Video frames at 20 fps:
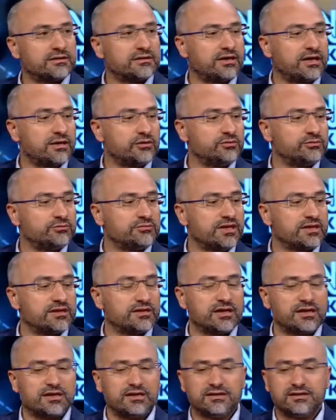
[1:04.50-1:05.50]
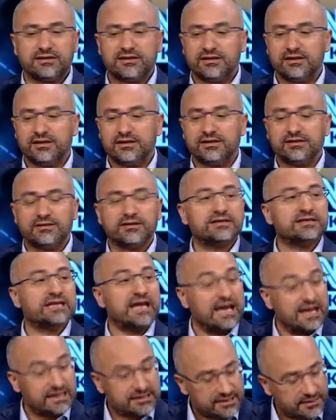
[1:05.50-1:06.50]
Kayyumlarla ilgili
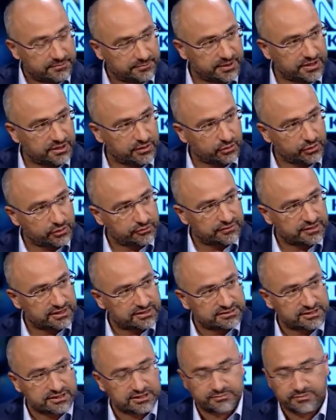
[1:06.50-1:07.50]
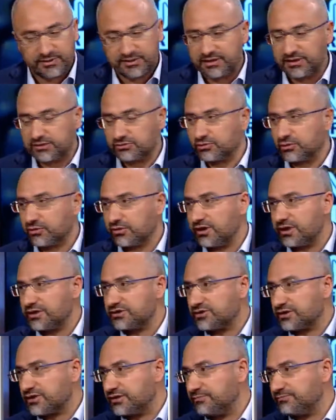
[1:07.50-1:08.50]
HDP'ye oy veren seçmenler
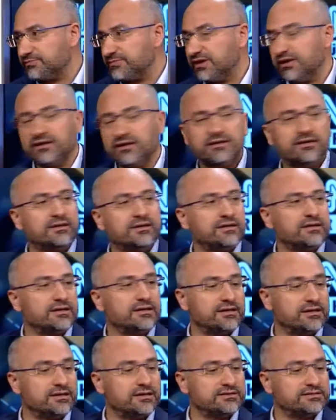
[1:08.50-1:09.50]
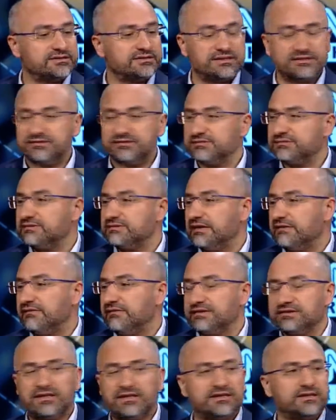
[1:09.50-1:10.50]
sokağa çıkıp da e, siz
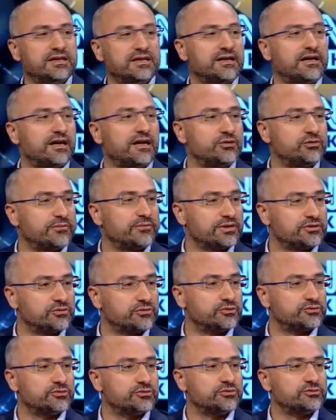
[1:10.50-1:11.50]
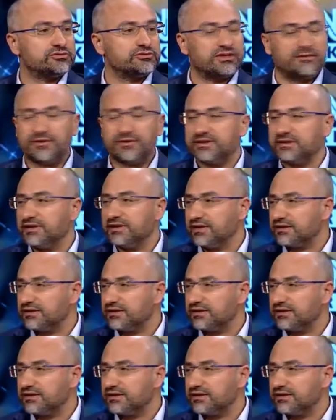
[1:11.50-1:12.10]
devlete niye kayyum atıyorsunuz demedi.